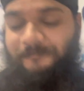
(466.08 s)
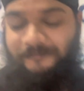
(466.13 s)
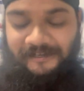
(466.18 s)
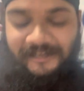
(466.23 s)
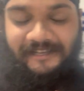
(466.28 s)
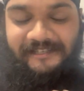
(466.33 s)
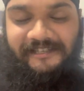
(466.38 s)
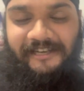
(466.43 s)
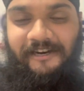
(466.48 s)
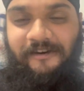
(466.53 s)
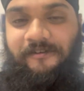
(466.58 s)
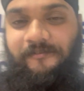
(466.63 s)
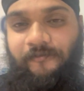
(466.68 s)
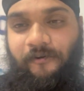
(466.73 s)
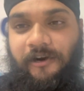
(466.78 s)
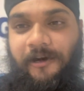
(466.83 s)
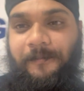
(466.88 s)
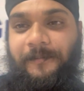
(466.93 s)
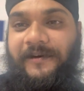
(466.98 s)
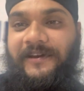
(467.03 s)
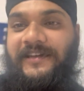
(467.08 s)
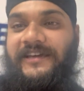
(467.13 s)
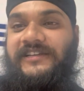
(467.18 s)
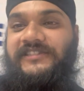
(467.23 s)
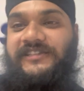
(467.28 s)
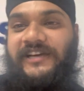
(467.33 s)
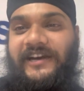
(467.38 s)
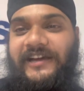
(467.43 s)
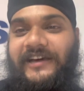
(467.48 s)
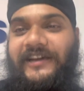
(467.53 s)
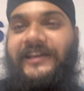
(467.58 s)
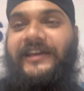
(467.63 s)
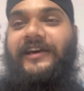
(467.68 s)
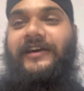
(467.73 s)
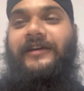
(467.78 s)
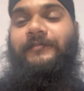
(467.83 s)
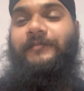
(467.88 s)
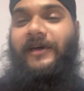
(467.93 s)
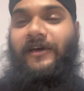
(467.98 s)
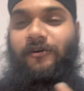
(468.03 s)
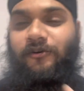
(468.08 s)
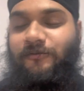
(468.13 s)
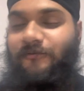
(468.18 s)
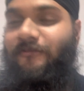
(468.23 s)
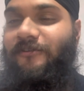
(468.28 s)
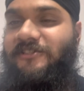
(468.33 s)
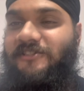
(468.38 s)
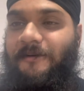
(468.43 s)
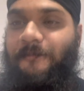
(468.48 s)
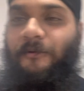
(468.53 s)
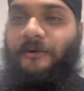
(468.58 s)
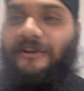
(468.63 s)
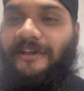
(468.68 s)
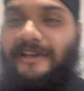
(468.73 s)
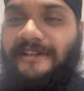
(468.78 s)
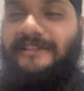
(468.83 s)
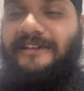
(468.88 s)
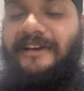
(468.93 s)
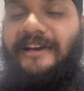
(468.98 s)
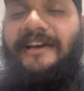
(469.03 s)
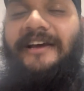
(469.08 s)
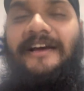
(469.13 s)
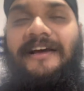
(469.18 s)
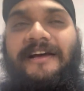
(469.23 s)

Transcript: ये चैनल को फॉलोअप करिए शेयर करिए एंड भाई को फुल सपोर्ट कीजिए